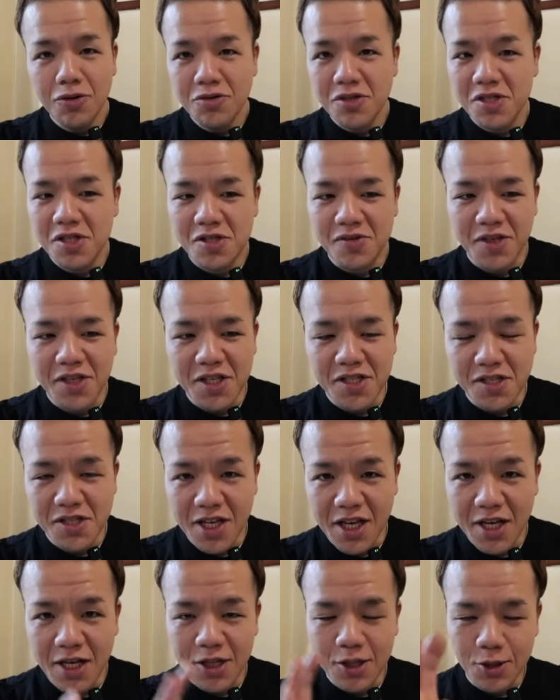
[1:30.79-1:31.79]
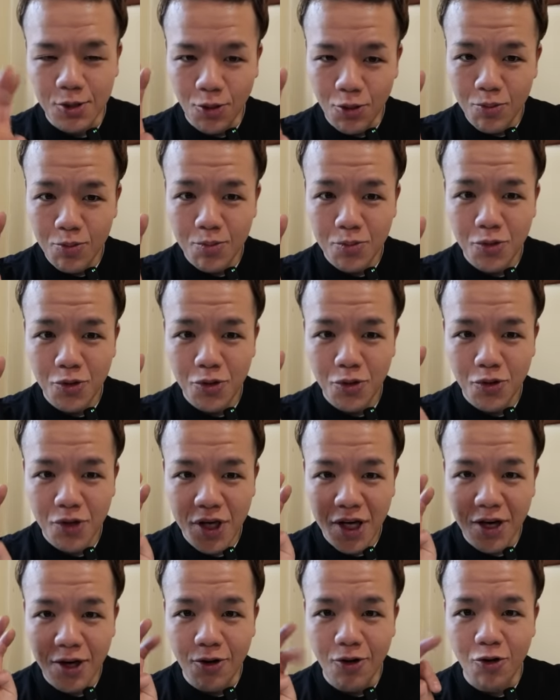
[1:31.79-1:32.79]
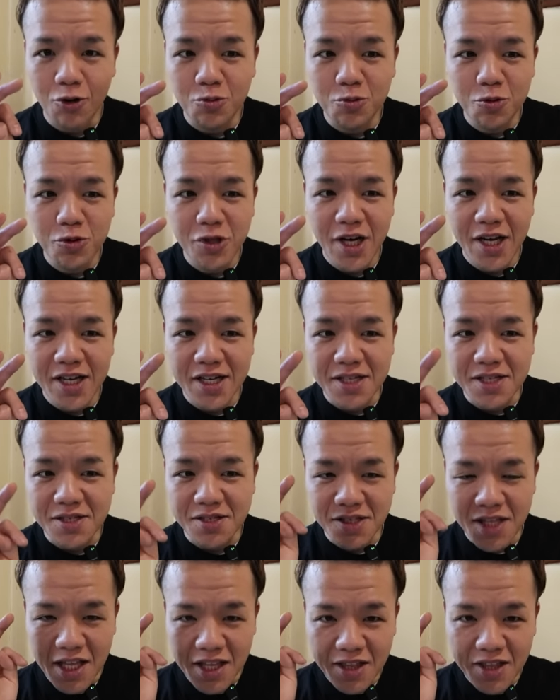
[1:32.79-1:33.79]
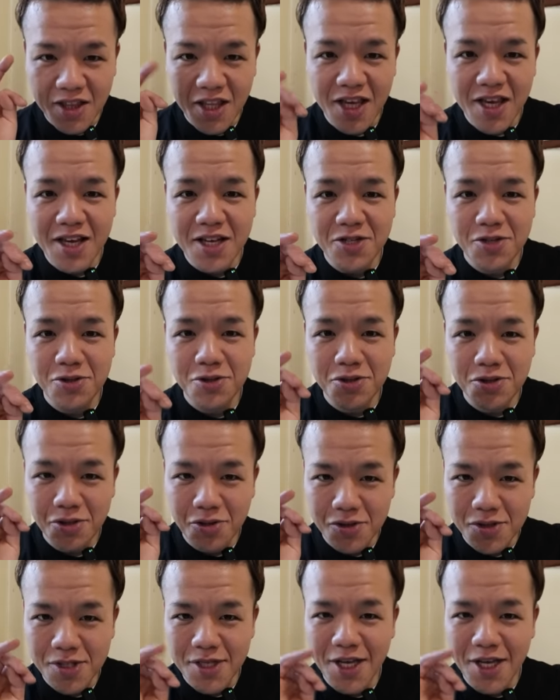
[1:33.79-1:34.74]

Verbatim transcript: 本日はですね丼物やオムライスで定食の